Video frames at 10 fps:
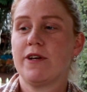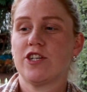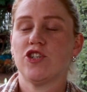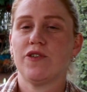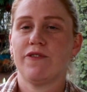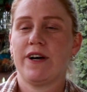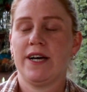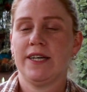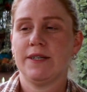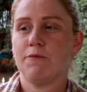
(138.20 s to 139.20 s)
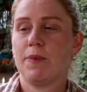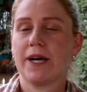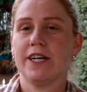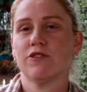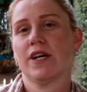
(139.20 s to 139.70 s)
a gente vai
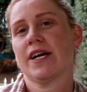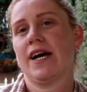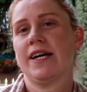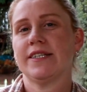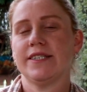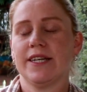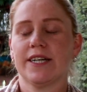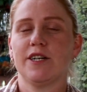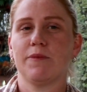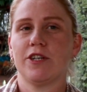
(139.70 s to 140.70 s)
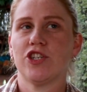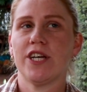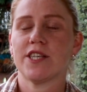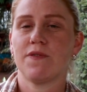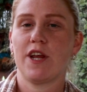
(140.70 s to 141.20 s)
pegando a carne da câmara de
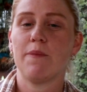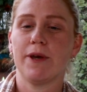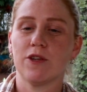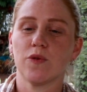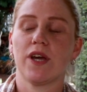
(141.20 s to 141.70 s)
resfriamento,